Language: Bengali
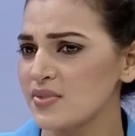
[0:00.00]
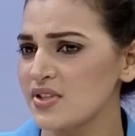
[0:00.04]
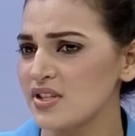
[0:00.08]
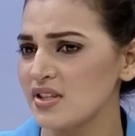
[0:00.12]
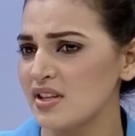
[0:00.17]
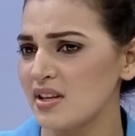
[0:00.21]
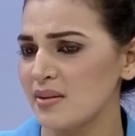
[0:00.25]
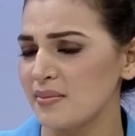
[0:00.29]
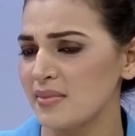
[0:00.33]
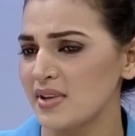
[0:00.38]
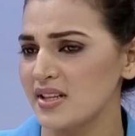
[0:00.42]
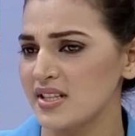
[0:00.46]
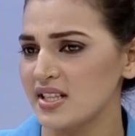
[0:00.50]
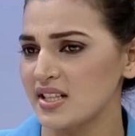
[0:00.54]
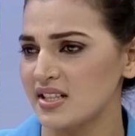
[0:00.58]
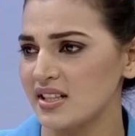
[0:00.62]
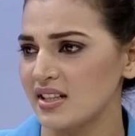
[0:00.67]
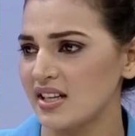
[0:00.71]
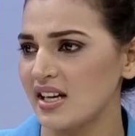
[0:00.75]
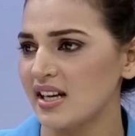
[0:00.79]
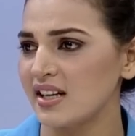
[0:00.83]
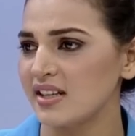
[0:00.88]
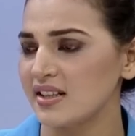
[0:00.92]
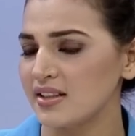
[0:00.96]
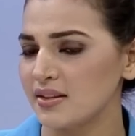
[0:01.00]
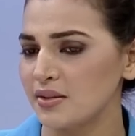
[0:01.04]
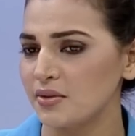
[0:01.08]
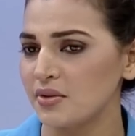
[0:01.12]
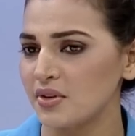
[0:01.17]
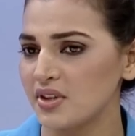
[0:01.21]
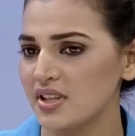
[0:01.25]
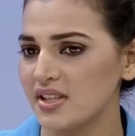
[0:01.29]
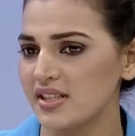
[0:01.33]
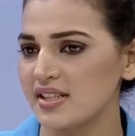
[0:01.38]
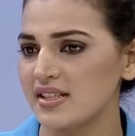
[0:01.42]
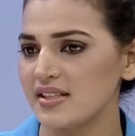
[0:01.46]
ছিল আমরা যে একটা গান
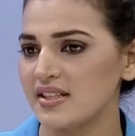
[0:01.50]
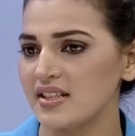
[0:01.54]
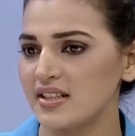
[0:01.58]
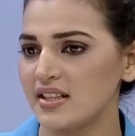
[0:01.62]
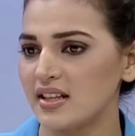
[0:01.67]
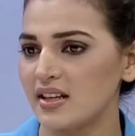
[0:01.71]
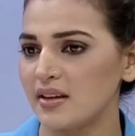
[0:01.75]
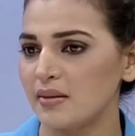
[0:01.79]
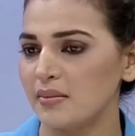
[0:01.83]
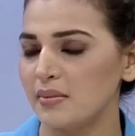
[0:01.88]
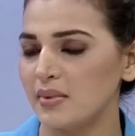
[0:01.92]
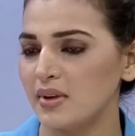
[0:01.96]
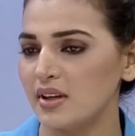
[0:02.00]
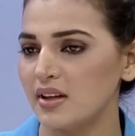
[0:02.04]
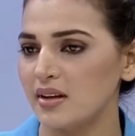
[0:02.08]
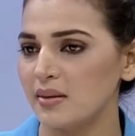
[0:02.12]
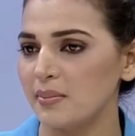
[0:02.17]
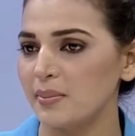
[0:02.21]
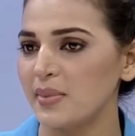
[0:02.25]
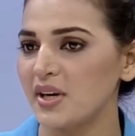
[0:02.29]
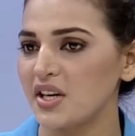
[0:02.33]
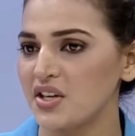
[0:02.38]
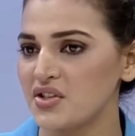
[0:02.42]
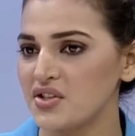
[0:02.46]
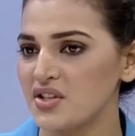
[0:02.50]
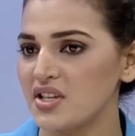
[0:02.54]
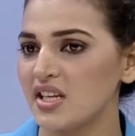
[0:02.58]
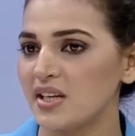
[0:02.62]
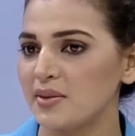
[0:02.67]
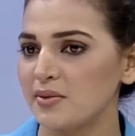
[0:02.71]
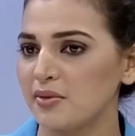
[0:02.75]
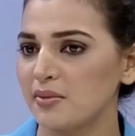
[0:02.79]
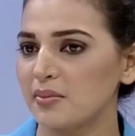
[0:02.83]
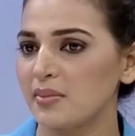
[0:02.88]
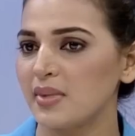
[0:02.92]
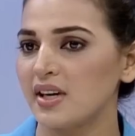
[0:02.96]
করেছি যেটা পার্সিয়ান
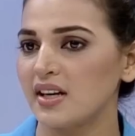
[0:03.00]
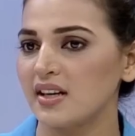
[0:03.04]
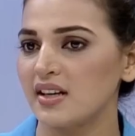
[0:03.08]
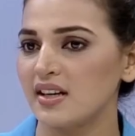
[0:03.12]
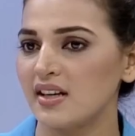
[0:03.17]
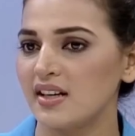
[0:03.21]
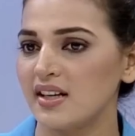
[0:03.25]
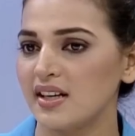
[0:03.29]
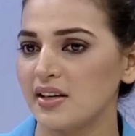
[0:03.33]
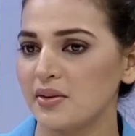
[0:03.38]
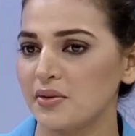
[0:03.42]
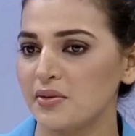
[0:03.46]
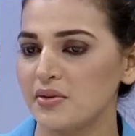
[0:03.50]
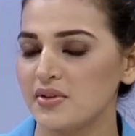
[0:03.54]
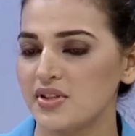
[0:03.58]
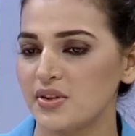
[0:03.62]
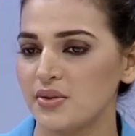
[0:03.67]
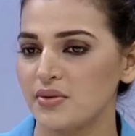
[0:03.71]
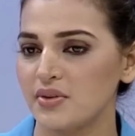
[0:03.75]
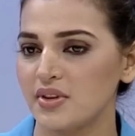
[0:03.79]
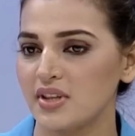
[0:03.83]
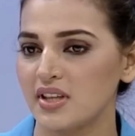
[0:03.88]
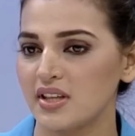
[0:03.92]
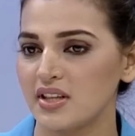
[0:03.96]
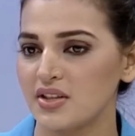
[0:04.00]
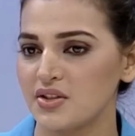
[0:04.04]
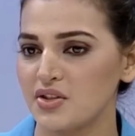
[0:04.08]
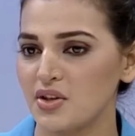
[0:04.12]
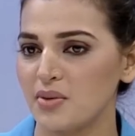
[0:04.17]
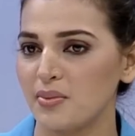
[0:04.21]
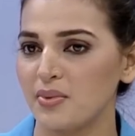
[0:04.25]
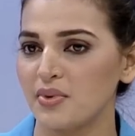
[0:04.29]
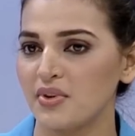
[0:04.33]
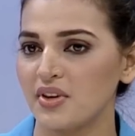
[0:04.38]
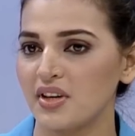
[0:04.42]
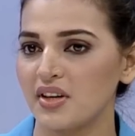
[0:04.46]
এবং বাংলা ল্যাঙ্গুয়েজ দুইটাকে
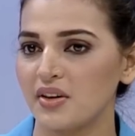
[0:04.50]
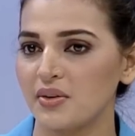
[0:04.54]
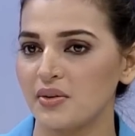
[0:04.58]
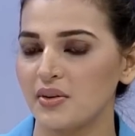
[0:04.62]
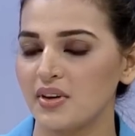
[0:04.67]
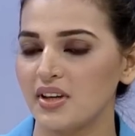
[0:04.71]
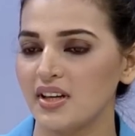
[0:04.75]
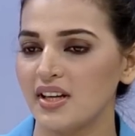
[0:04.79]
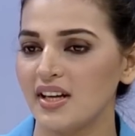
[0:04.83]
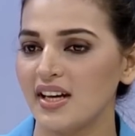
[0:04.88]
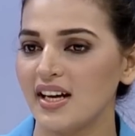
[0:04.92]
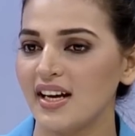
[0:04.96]
সমন্বয় করে